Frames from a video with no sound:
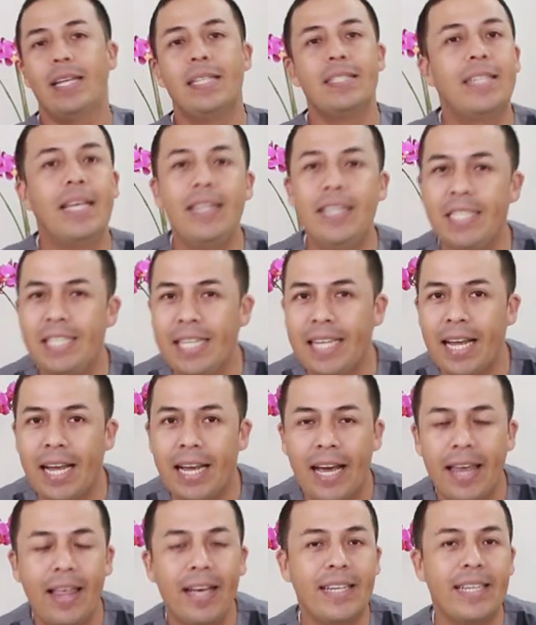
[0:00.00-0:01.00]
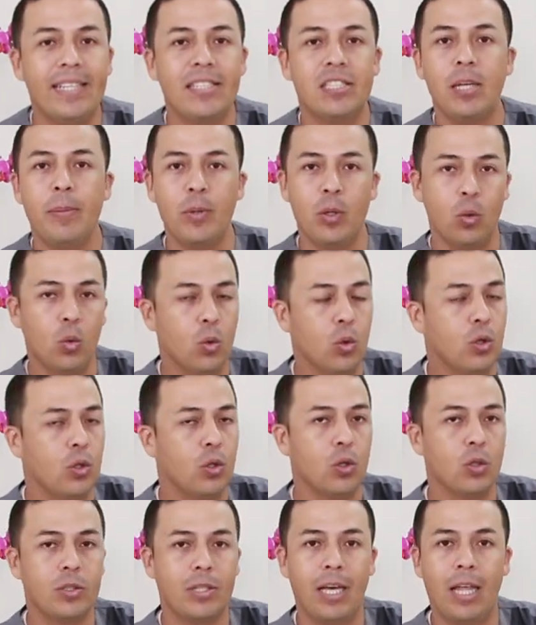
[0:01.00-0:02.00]
Se dice que cada 15
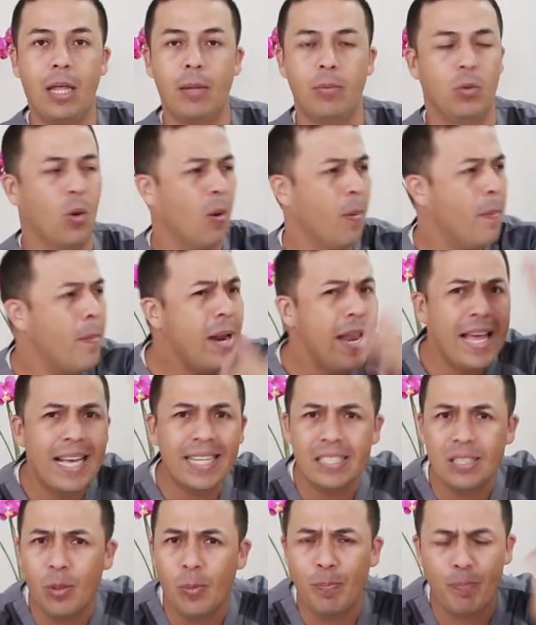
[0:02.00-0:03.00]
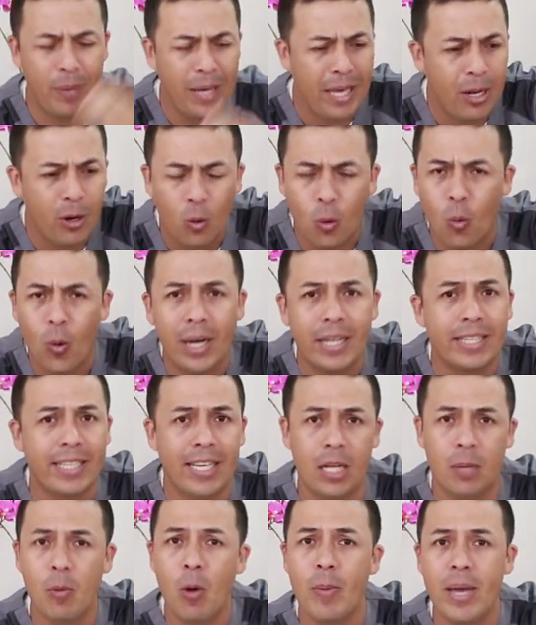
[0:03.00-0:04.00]
minutos, cada... No, hombre, hazlo, pero
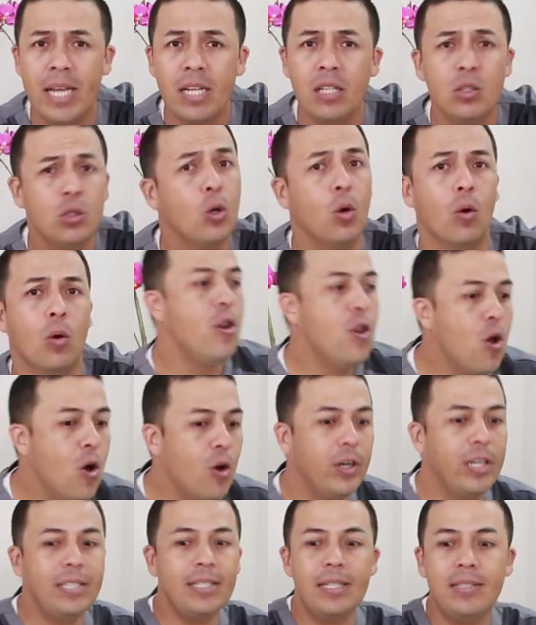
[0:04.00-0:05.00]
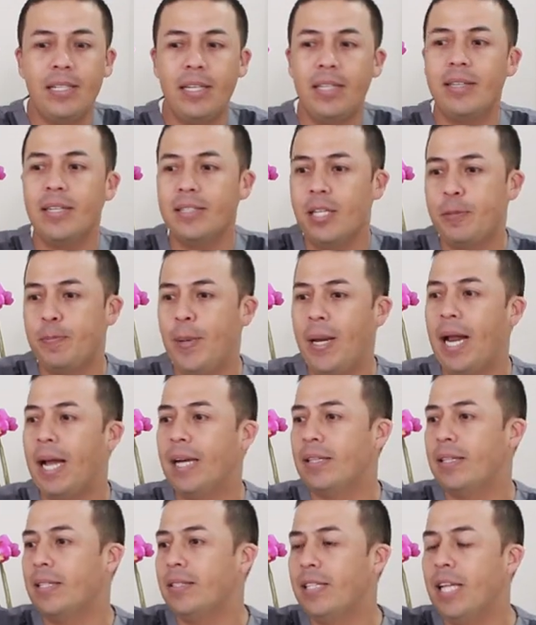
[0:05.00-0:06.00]
cualquier momento. No necesitas
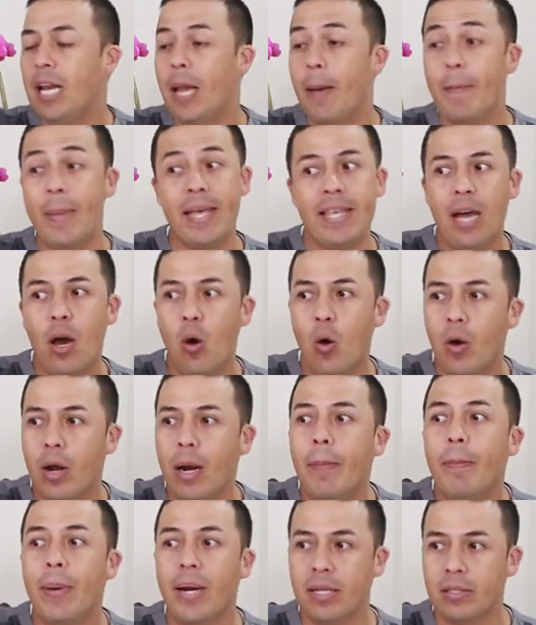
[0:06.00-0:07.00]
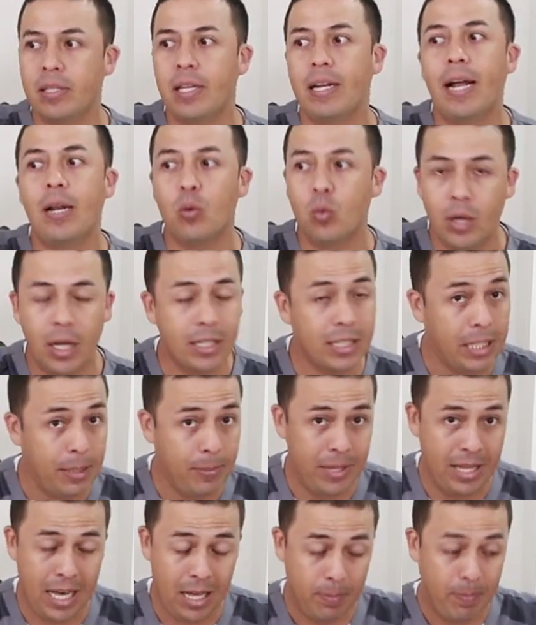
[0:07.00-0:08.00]
esperarte hasta la media hora para hacer alguna
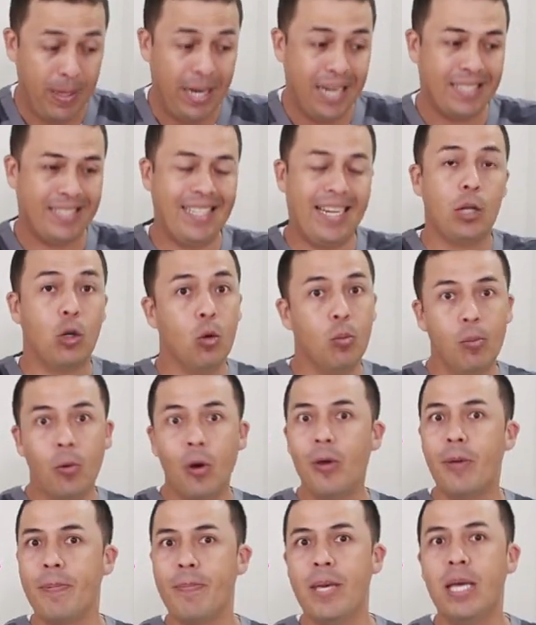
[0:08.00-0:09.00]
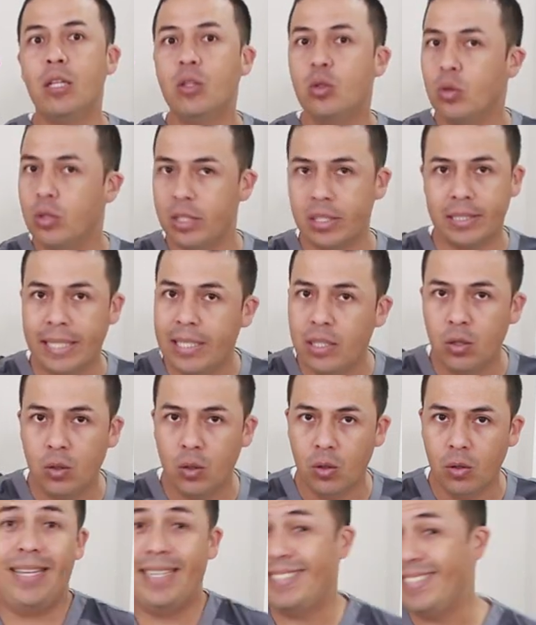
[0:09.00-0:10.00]
actividad, para hacer algún movimiento
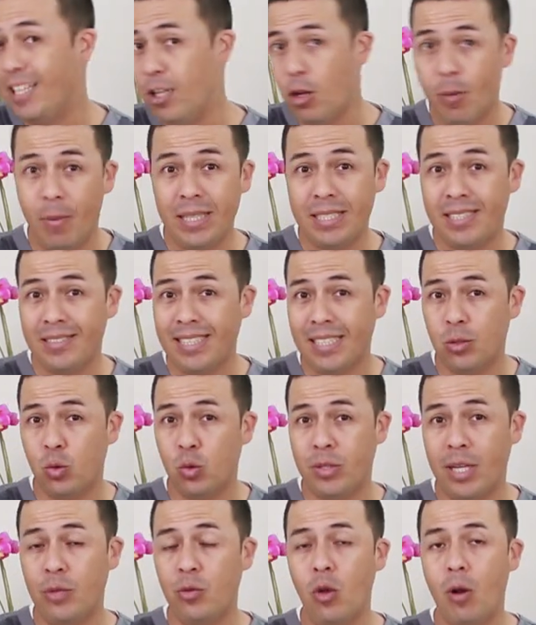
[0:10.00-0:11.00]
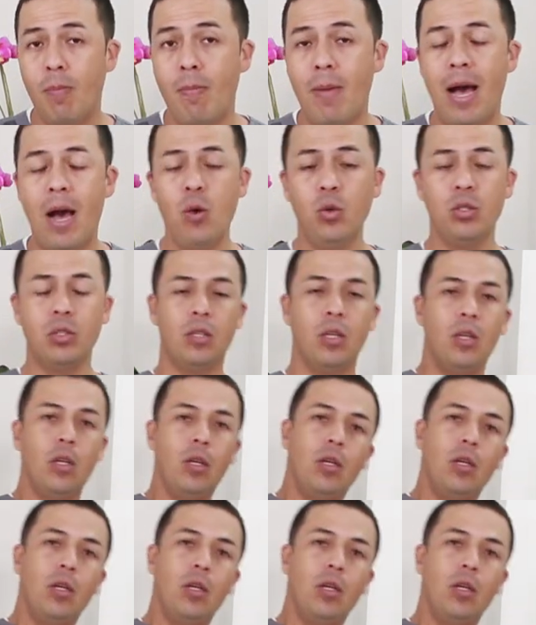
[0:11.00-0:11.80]
distinto. Que si nomás estás usando el mouse,